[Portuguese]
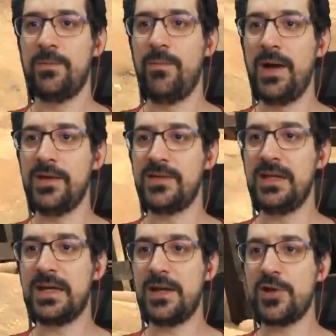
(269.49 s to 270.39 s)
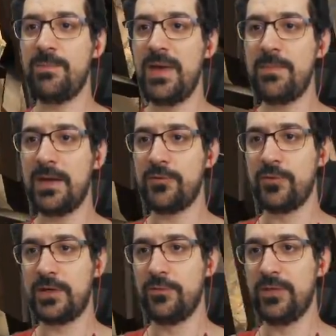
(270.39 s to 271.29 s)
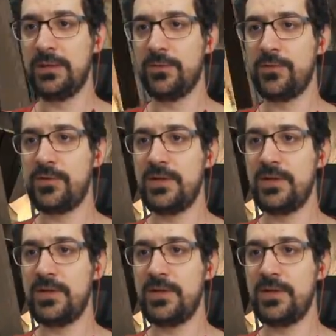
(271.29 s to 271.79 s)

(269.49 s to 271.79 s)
Mas ele cracha bem menos do que no Windows